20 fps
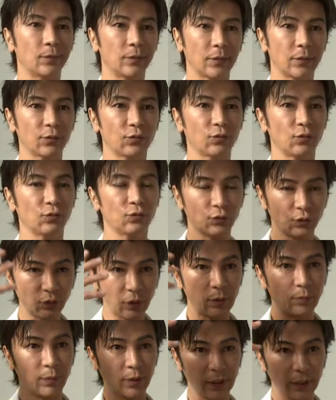そうする
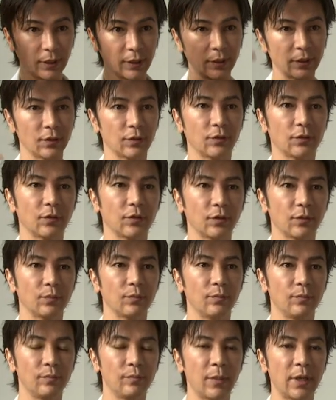とやっぱり
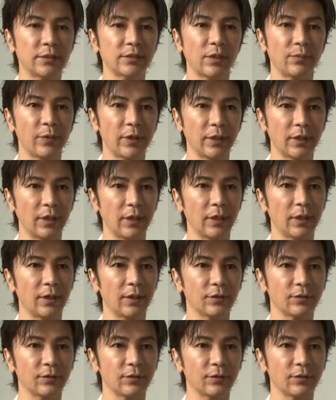目覚めが